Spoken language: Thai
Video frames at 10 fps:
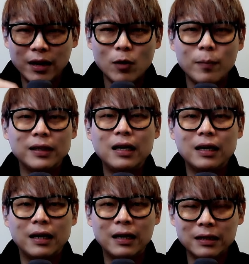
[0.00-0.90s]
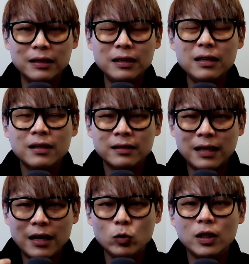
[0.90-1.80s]
เลื่อนลงไปได้เลยหรือ
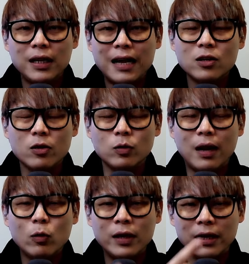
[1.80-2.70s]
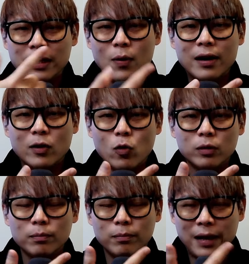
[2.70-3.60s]
ถ้าดูที่หน้าจออยู่แล้วคุณเห็น QR
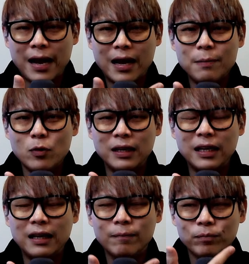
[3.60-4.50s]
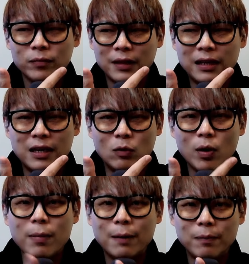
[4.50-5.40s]
code ไหมฮะข้างบนนี้นะเขียน
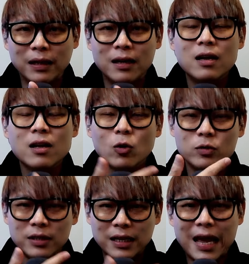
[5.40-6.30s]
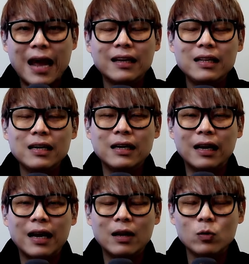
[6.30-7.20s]
ว่า Bybit คุณสแกนได้เลย
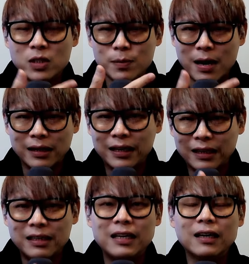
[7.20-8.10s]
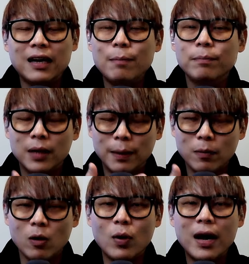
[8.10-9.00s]
นะฮะคุณสมัครได้เลยทันทีนะครับ รั
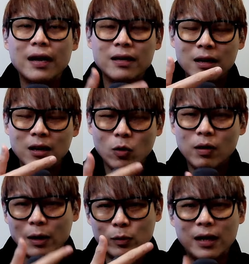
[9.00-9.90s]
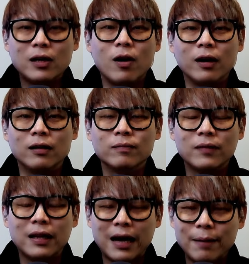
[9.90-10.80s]
บรองว่ารวดเร็วแน่นอน
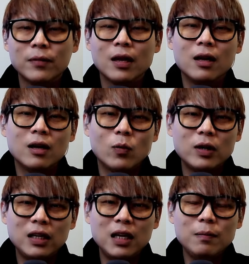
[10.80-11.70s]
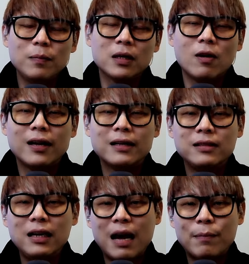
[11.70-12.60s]
นะครับ วันนี้ Bitcoin
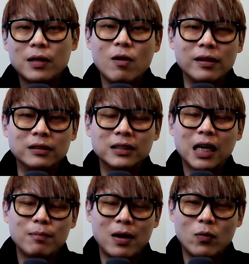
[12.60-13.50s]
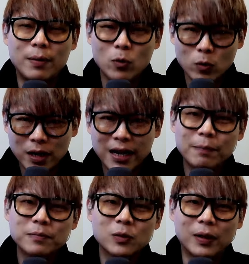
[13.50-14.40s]
Casey ลาไปก่อนเจอกันใหม่วันพรุ่งนี้
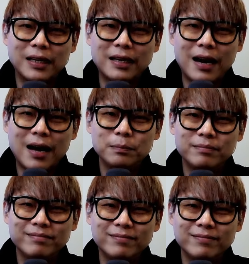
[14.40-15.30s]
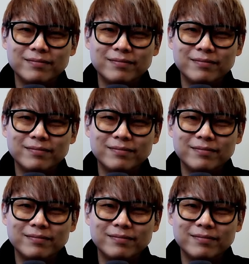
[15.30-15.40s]
ครับ สวัสดีครับ